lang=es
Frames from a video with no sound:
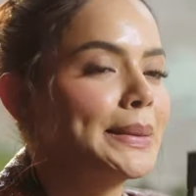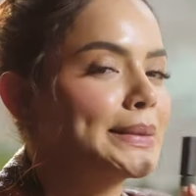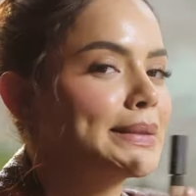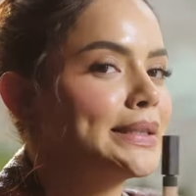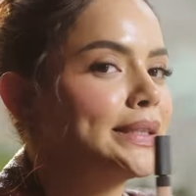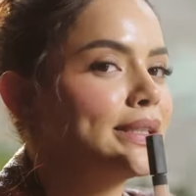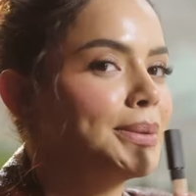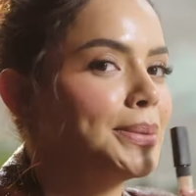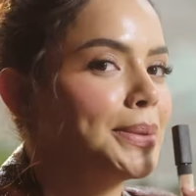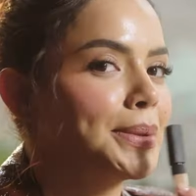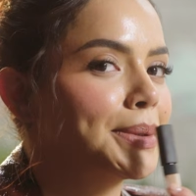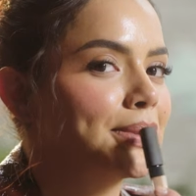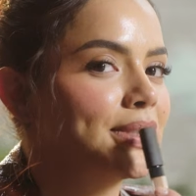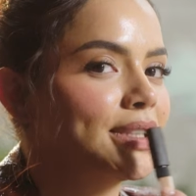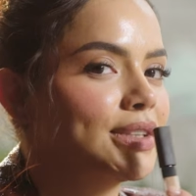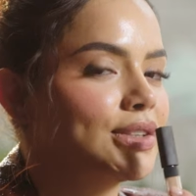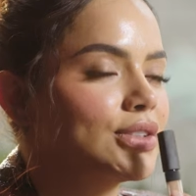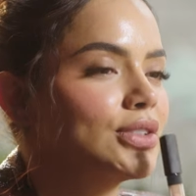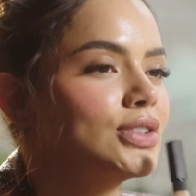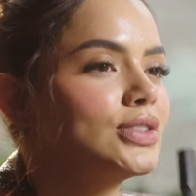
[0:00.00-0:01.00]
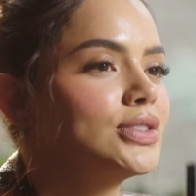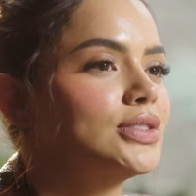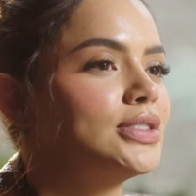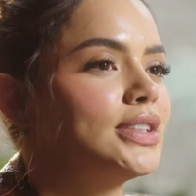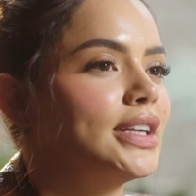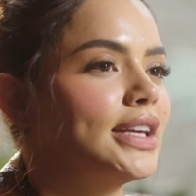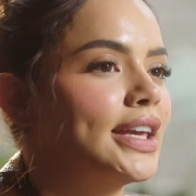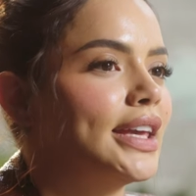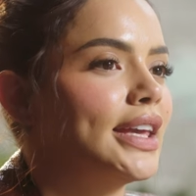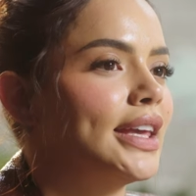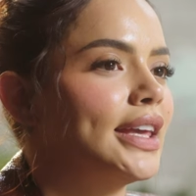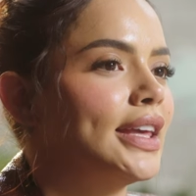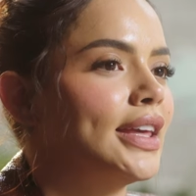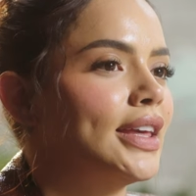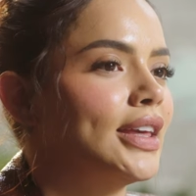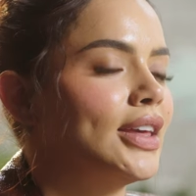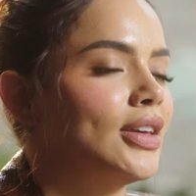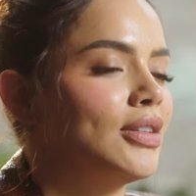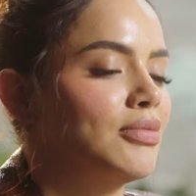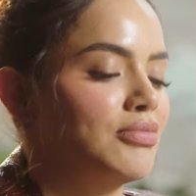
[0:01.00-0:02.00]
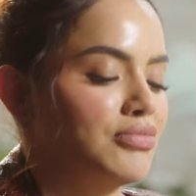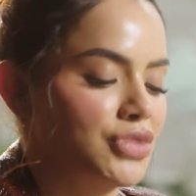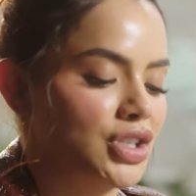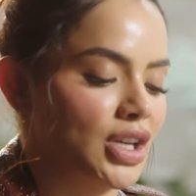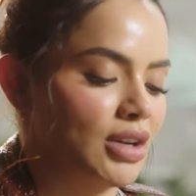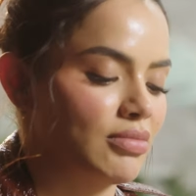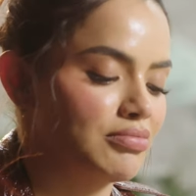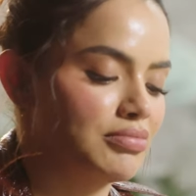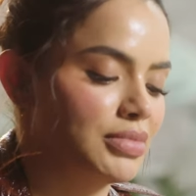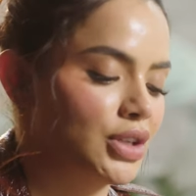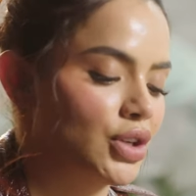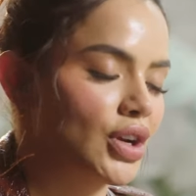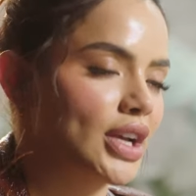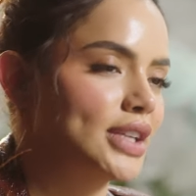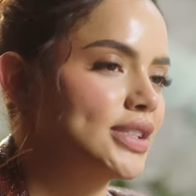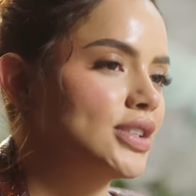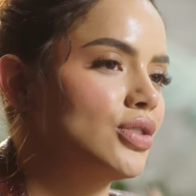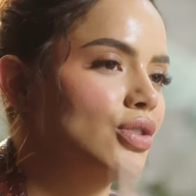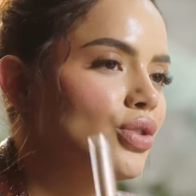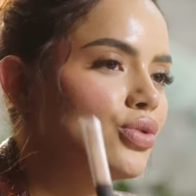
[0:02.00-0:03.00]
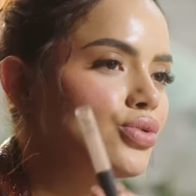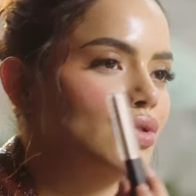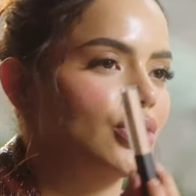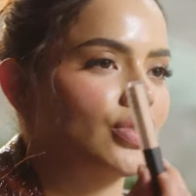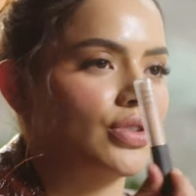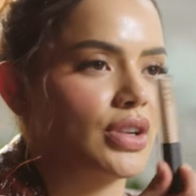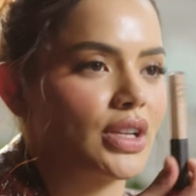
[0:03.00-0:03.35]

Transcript: aquí en el bigotito y ya, pero casi no uso